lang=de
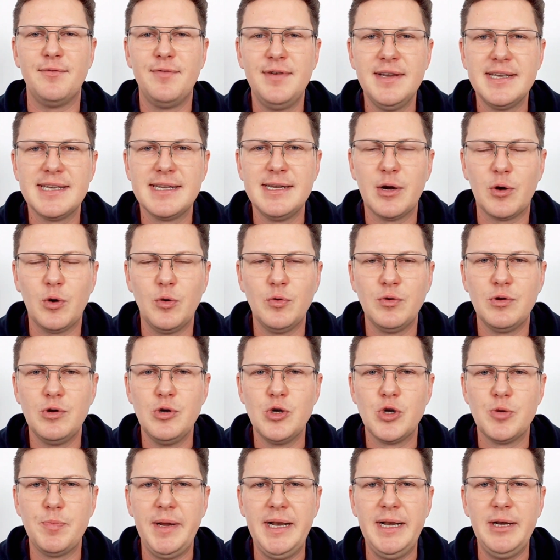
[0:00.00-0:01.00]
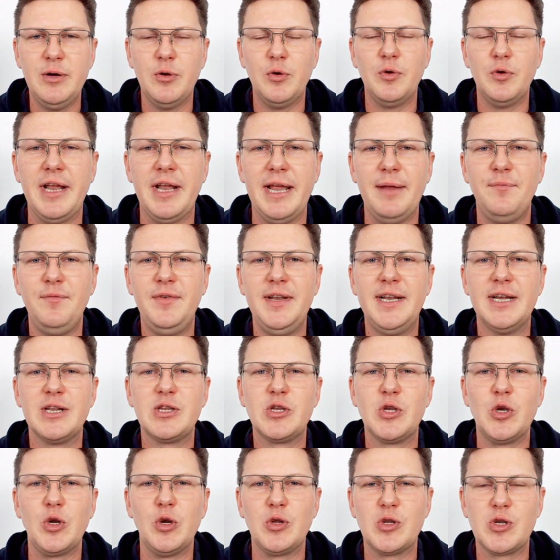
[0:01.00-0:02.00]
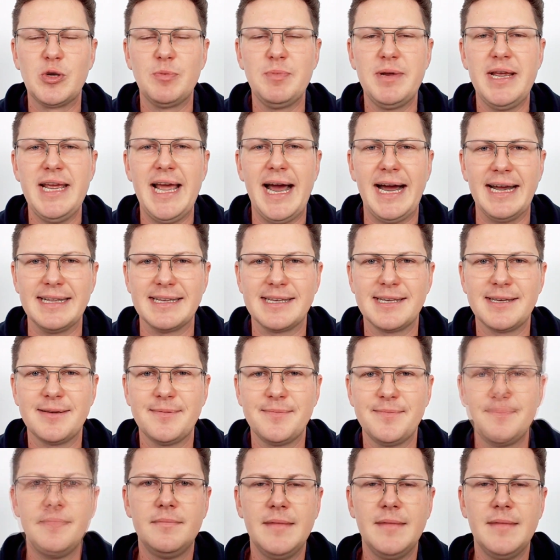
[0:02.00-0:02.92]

Fiss nach unten spielen eben wieder zurück zum G1.